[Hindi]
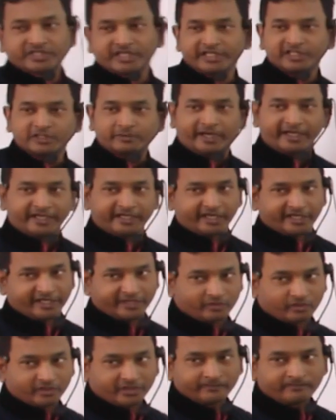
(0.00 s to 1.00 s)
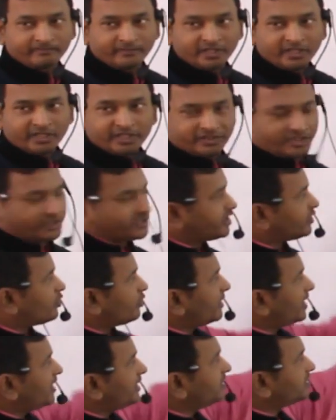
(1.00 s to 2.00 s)
सेटिस्फाइड कर रही होंगी जैसे
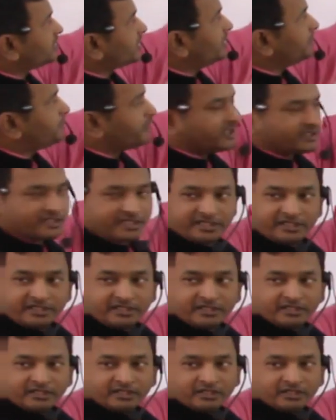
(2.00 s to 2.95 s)
कोबाल्ट थ्री प्लस है